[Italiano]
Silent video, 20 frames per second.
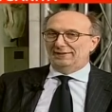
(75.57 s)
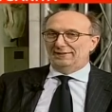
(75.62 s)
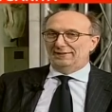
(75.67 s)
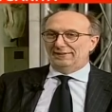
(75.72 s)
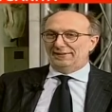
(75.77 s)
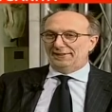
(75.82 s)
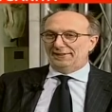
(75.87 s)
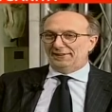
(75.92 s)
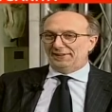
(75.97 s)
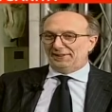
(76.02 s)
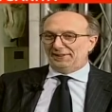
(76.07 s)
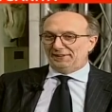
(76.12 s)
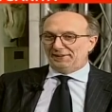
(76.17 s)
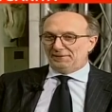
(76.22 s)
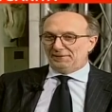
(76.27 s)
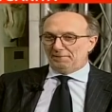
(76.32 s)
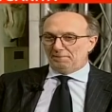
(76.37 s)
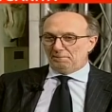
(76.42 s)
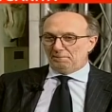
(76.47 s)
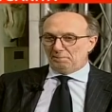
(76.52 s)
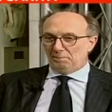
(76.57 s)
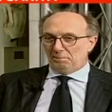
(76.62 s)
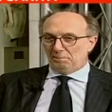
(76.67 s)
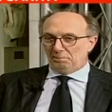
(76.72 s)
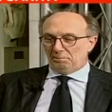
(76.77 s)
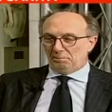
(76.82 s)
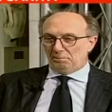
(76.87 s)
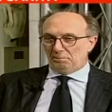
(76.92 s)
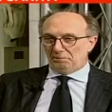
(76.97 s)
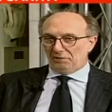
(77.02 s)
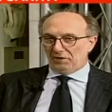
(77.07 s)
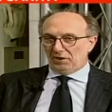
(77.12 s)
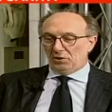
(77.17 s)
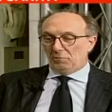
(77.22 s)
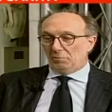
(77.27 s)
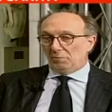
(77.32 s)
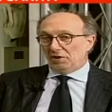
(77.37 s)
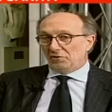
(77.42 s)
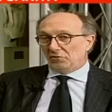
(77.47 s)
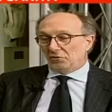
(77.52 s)
E, ehm, io
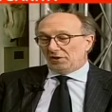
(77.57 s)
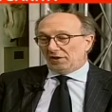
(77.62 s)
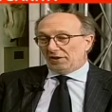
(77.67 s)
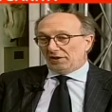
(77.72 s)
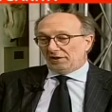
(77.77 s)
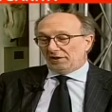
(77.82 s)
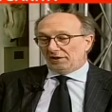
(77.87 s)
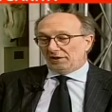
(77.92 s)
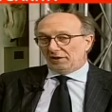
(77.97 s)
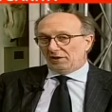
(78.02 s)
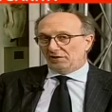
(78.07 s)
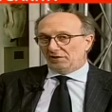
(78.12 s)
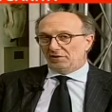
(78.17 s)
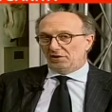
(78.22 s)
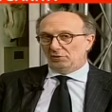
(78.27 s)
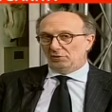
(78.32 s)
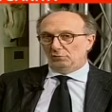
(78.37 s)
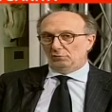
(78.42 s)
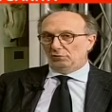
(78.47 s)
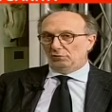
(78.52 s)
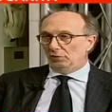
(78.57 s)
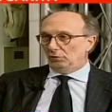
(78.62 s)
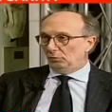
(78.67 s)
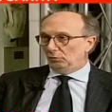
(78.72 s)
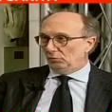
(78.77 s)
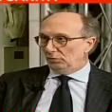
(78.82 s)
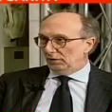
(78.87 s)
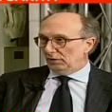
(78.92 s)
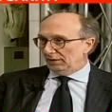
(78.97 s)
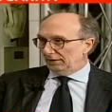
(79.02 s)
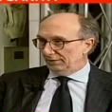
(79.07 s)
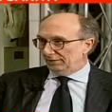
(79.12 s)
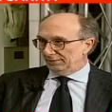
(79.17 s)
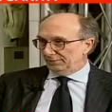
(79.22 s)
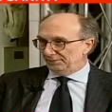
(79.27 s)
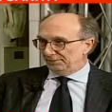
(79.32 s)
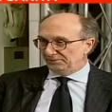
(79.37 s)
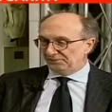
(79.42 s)
penso che le critiche siano tutte utili.